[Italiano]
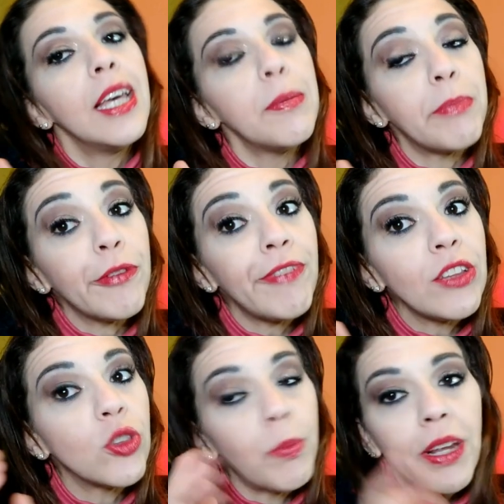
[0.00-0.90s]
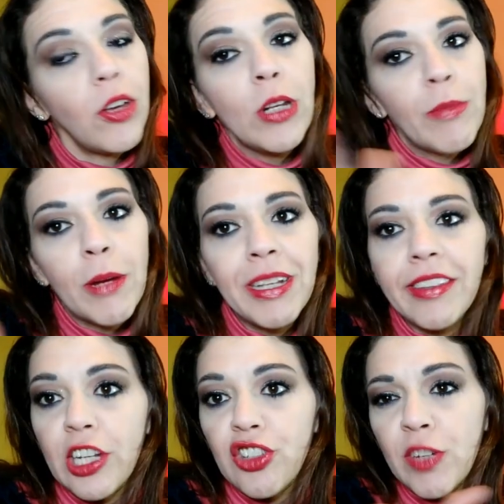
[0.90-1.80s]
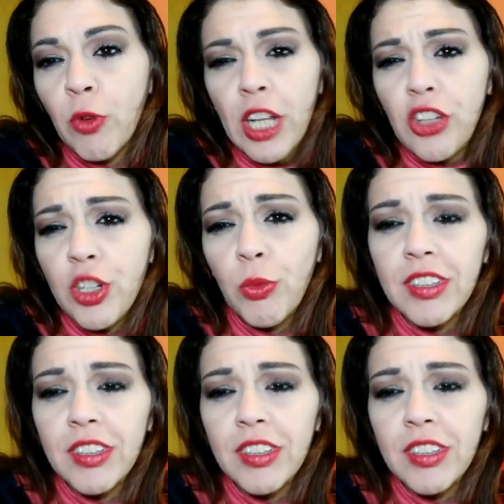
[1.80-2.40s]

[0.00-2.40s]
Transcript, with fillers: Perfetto, perché io normalmente ricevo dai 5